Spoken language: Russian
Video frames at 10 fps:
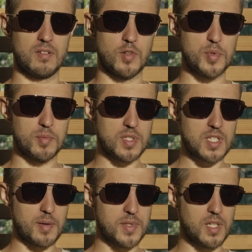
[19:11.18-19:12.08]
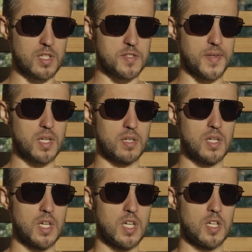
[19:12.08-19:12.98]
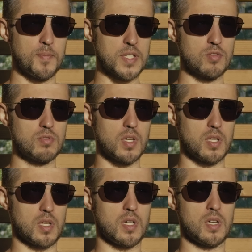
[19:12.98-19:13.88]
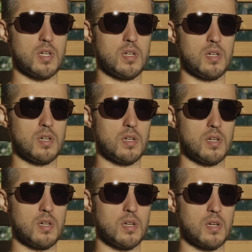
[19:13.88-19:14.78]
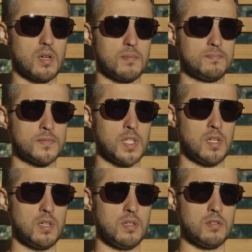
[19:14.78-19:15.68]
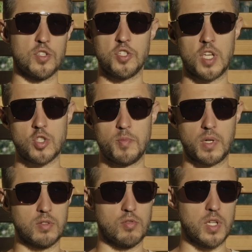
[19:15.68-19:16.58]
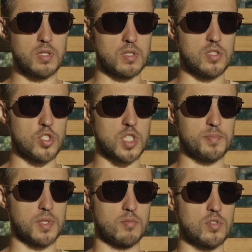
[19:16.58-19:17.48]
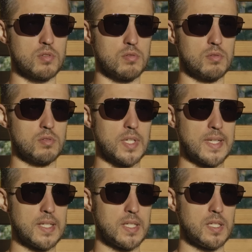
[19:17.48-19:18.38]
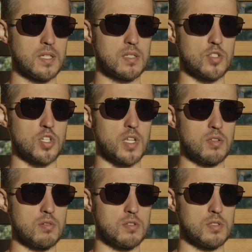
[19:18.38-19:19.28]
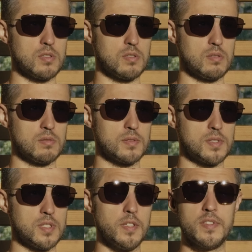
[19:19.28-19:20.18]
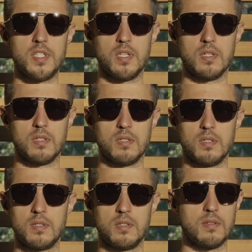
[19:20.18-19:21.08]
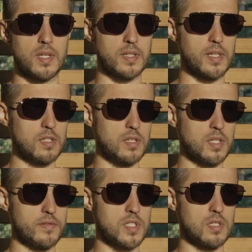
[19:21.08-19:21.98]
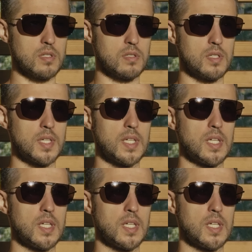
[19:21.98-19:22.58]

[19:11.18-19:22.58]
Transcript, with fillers: в общем, на самом деле эта сфера, по сути, она даже не особо конкурентны сейчас, потому что, к сожалению, не все отели, да, не все